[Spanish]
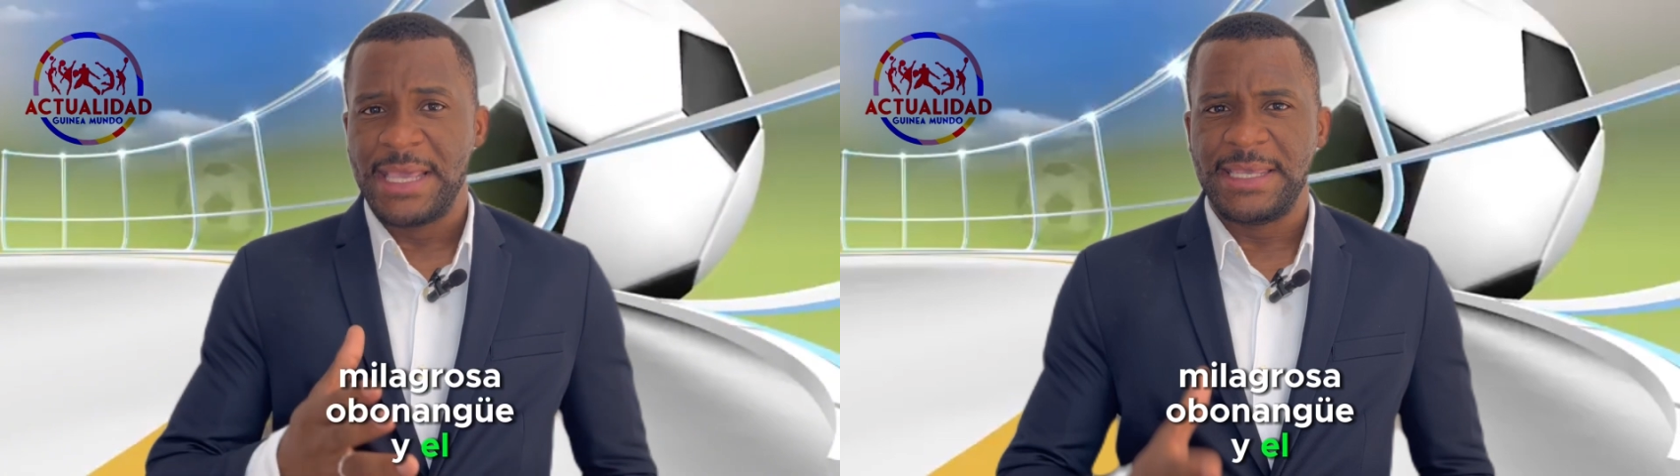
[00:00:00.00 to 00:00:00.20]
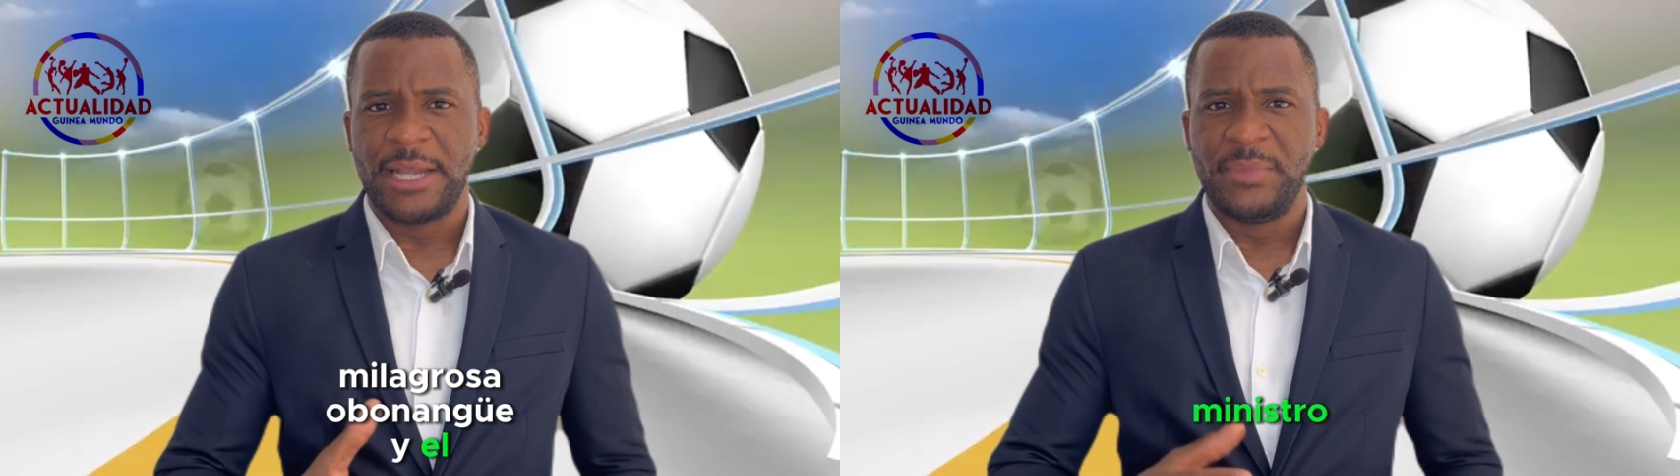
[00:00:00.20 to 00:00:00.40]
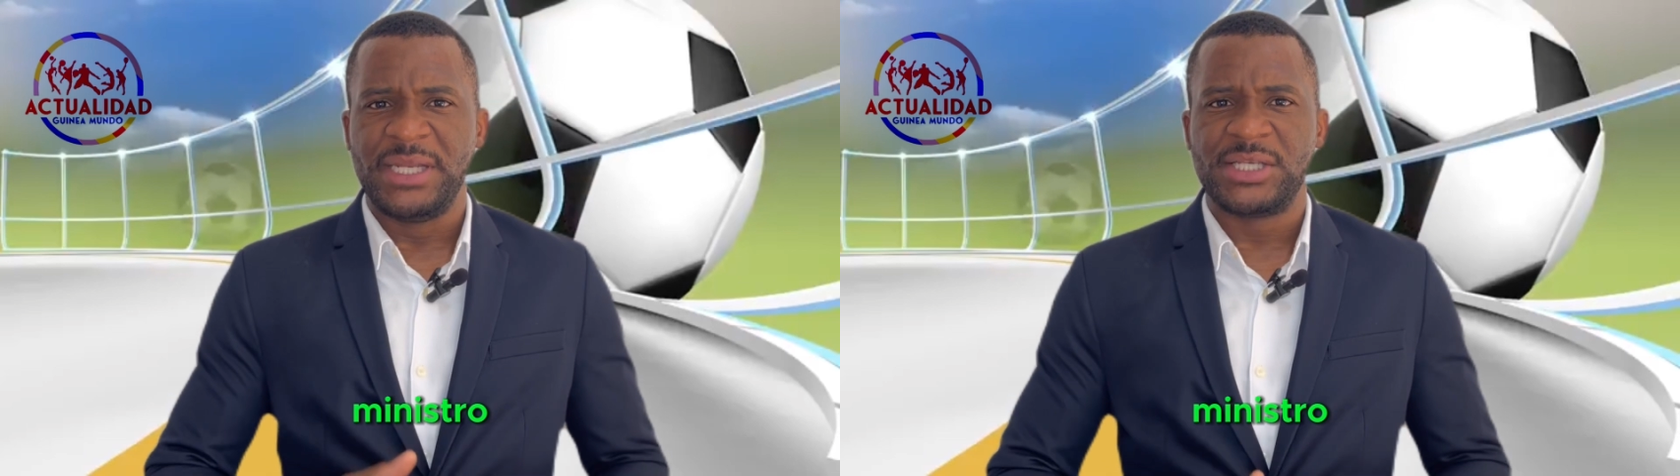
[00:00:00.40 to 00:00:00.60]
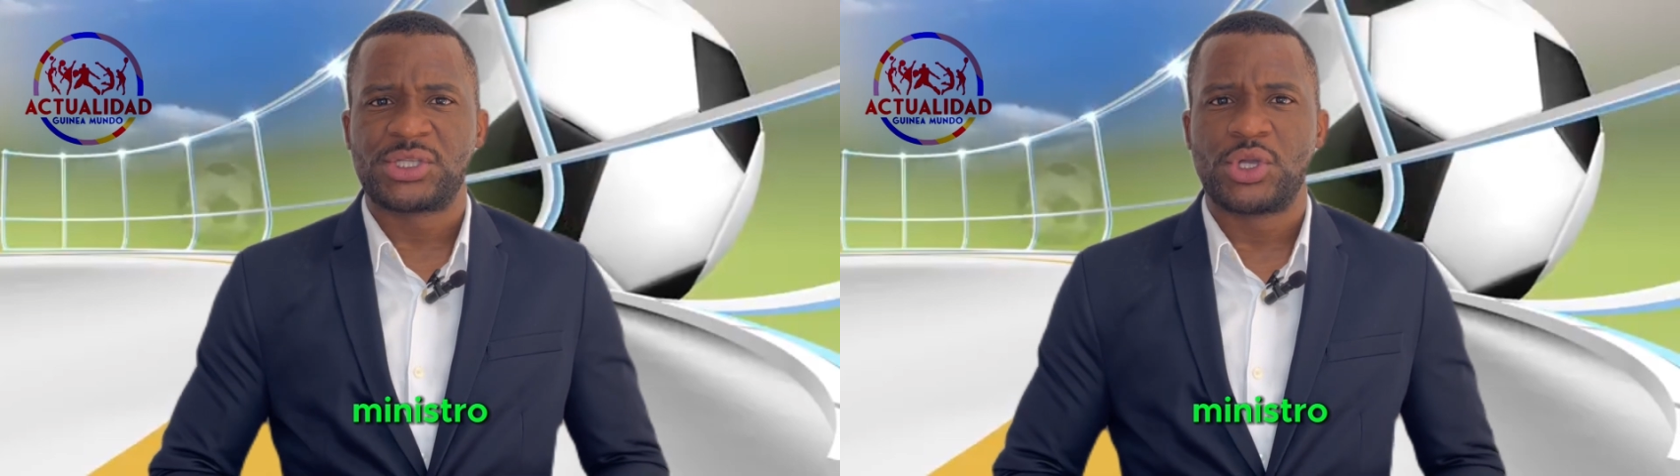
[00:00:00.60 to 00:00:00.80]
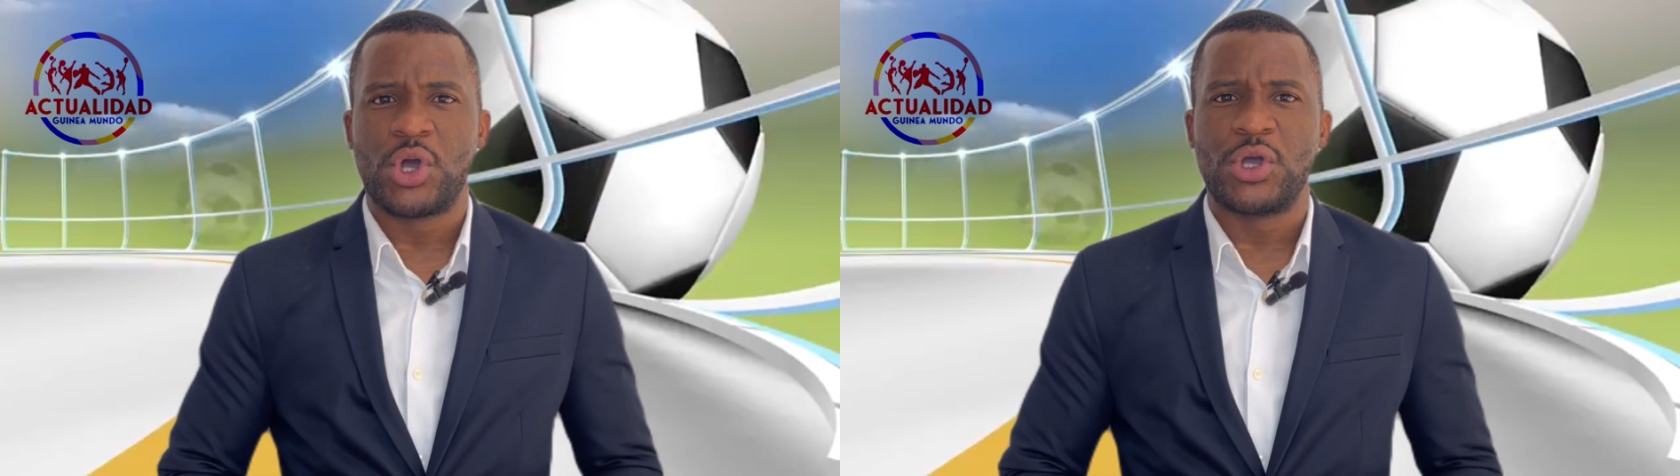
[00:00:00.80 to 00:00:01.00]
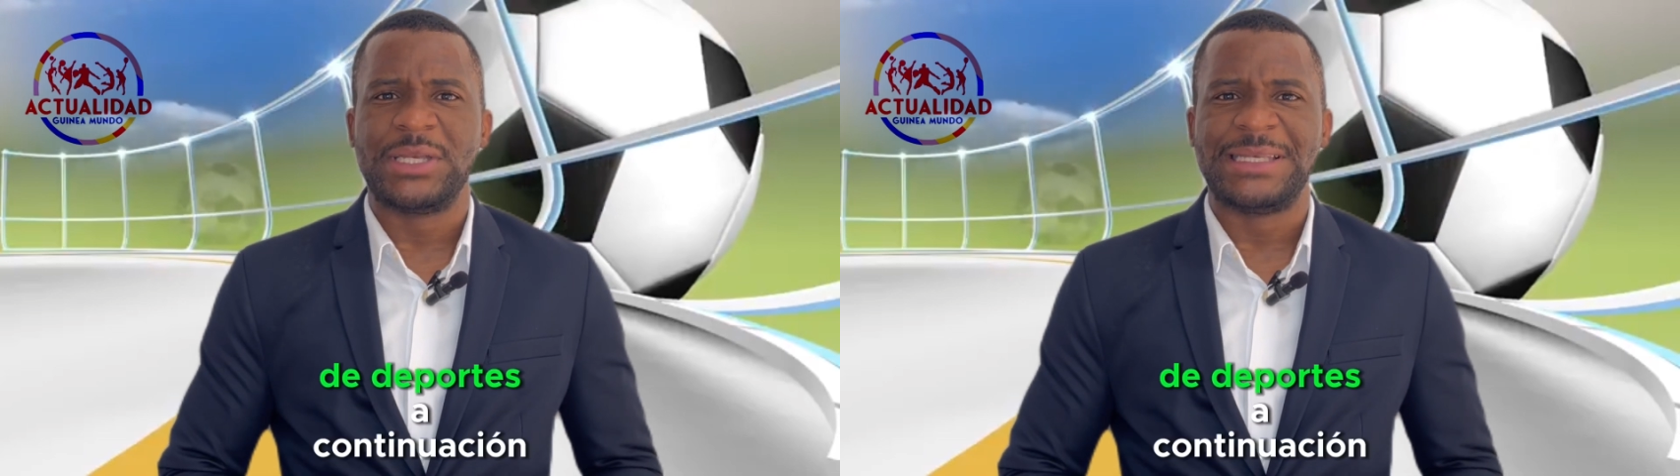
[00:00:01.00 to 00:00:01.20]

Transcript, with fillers: y el ministro